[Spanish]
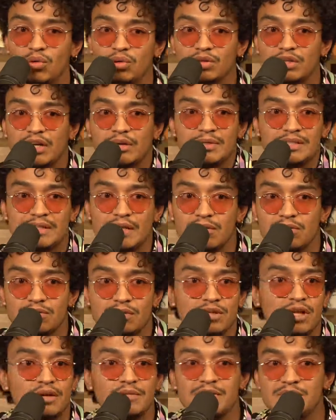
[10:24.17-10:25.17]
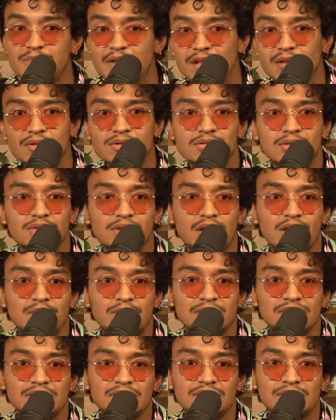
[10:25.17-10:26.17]
tal vez celoso, tal vez miedoso, tal
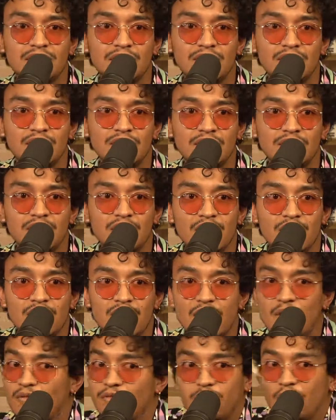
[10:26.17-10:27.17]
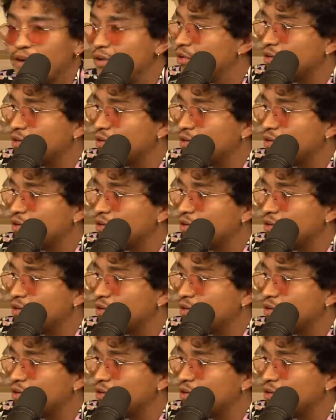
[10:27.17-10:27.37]
vez este, eufórico,